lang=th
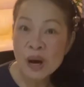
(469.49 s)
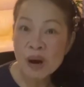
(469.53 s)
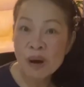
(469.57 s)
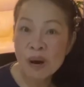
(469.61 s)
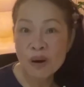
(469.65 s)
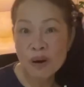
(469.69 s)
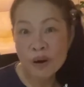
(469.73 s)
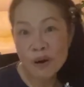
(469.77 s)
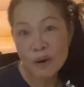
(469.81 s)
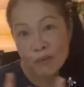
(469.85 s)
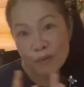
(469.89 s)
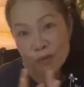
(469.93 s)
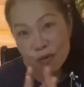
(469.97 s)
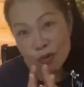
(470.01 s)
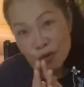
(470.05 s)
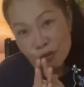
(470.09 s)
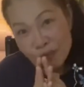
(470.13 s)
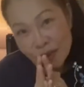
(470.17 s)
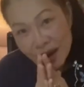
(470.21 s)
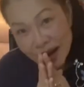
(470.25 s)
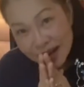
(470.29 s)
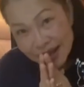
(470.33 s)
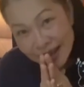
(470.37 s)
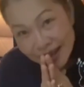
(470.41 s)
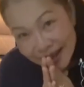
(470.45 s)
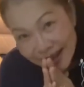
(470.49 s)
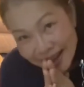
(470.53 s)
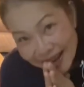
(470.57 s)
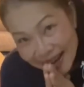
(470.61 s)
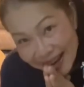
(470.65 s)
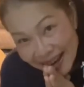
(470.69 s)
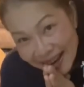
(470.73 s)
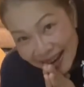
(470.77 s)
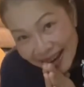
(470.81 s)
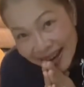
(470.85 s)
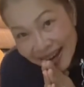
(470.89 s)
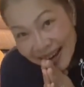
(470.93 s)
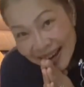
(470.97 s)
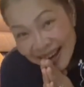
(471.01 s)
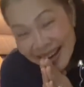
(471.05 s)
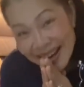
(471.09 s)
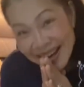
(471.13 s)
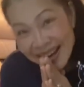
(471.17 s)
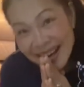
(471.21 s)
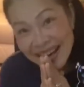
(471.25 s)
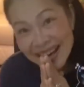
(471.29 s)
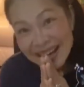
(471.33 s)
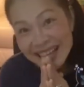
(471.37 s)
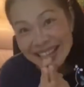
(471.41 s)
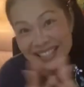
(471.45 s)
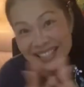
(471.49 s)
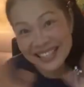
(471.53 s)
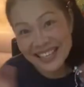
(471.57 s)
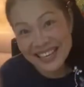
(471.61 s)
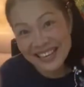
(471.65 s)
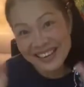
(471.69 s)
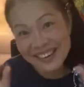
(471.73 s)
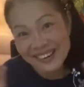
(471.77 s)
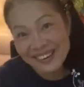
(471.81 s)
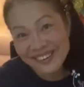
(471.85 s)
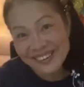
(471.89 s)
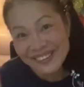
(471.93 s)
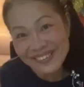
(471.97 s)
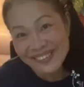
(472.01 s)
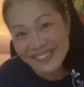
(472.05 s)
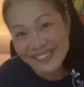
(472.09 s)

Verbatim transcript: ขอขอบคุณมากนะคะ see you